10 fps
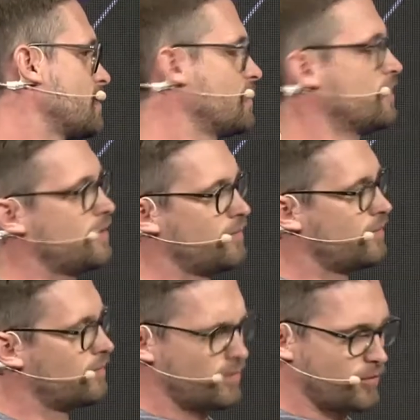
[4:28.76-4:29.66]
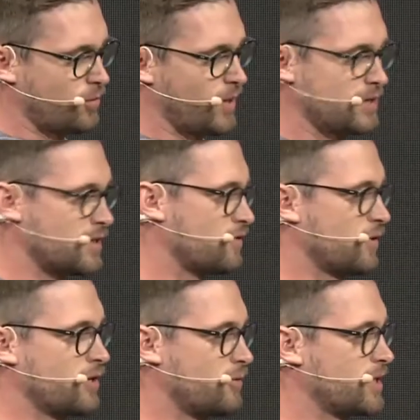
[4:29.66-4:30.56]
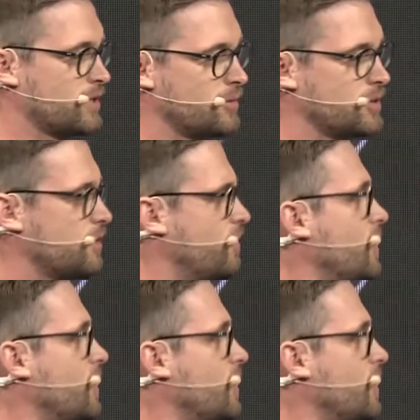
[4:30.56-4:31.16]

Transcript: Ne? vom Einsatz von Addressable TV